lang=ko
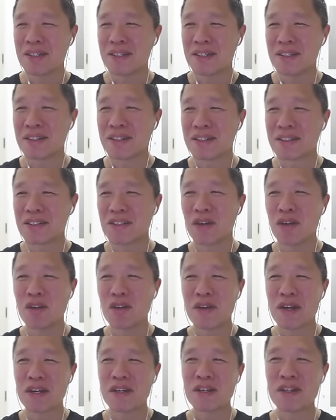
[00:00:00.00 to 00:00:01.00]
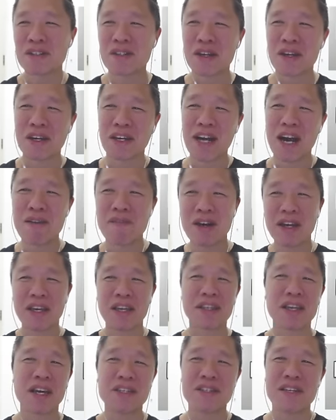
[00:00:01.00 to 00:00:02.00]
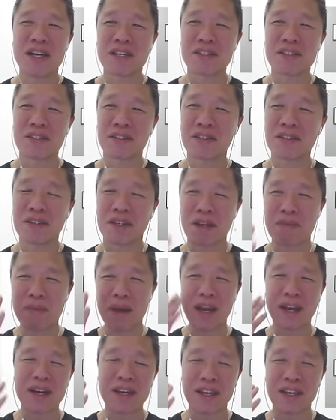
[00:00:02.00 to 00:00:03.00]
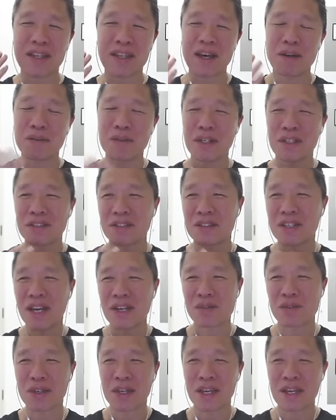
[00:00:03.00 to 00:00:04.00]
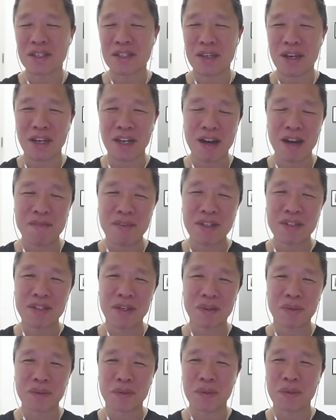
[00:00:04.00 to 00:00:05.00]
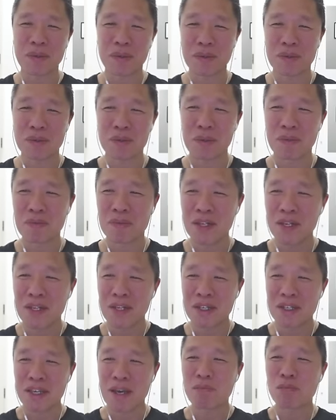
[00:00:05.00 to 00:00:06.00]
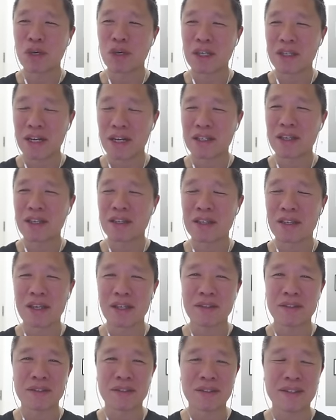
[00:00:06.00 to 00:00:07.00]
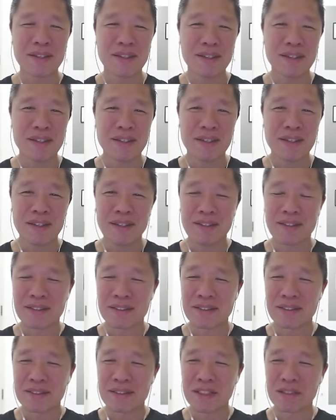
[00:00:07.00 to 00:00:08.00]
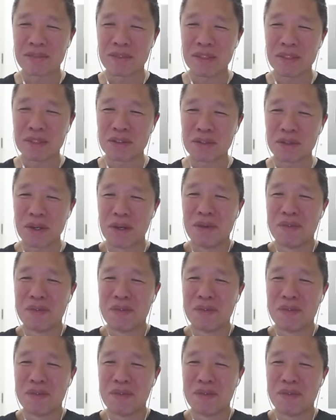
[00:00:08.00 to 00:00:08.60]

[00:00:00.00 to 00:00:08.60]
어, 처음에는 이제 까맣게 타지 않죠. 이렇게 빨갛게 타고 나서 나중에 이제 까만색으로 좀 예쁘게 될 텐데요. 어, 지금은 좀